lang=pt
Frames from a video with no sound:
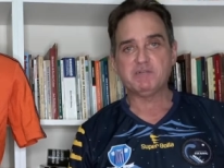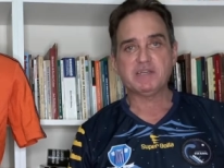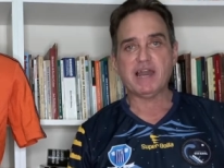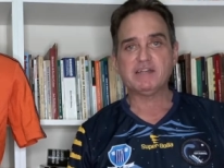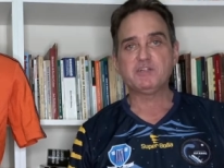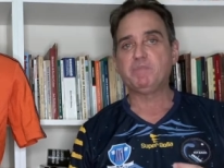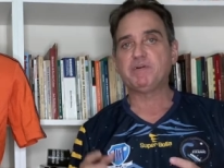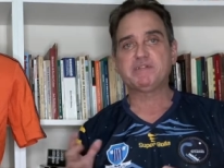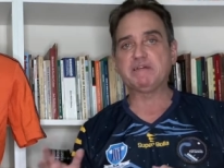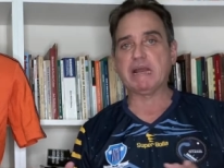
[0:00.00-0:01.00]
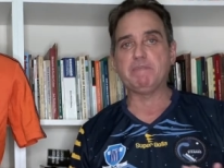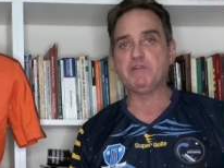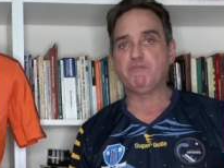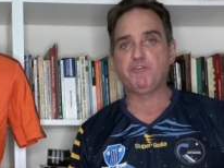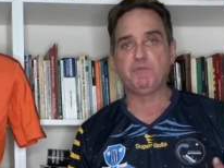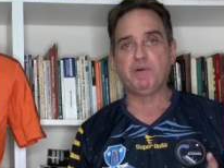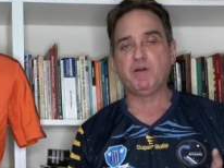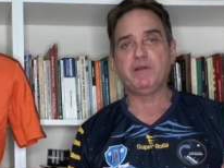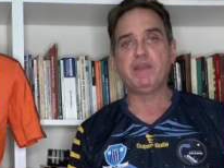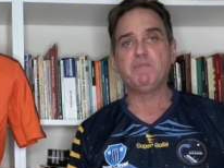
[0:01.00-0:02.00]
Os caras estão postando camisa de
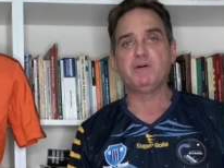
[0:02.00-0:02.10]
futebol aí,